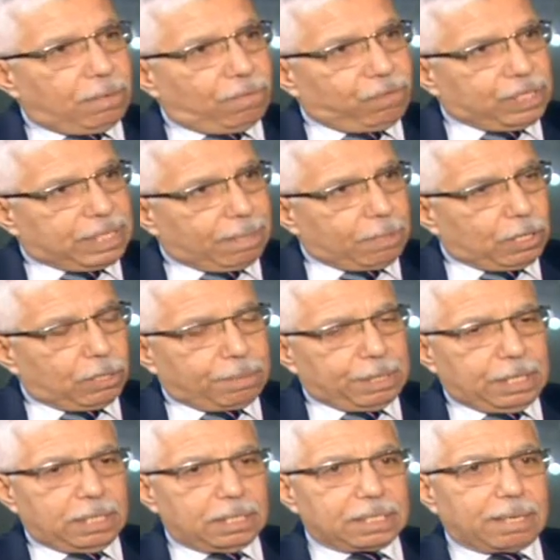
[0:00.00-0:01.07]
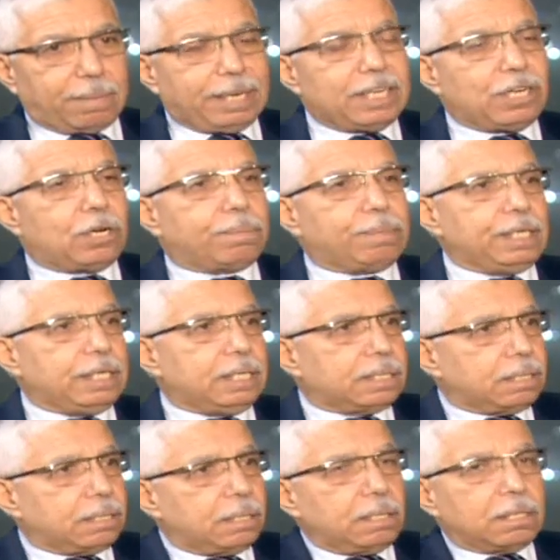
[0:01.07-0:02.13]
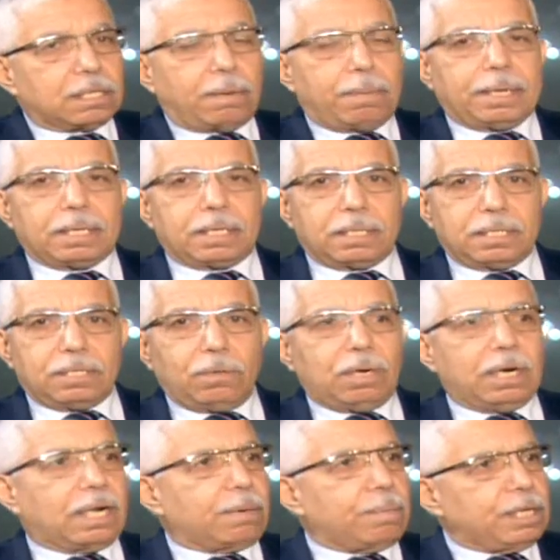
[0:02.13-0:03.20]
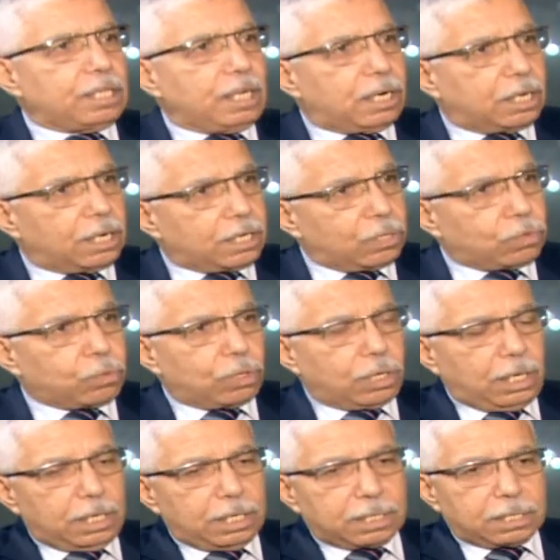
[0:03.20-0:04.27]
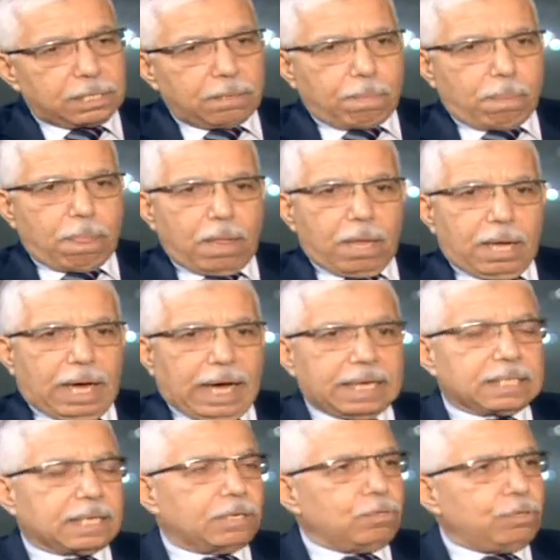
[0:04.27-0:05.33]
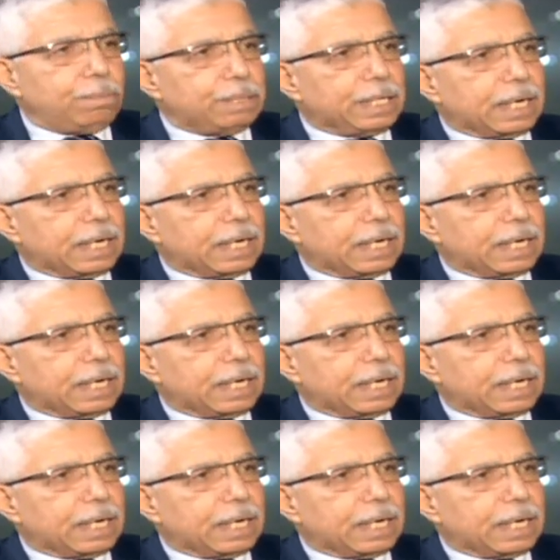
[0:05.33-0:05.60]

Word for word: آه، في 47 48 طبعا الدول العربيه اتحركت وراحت حصل نوع من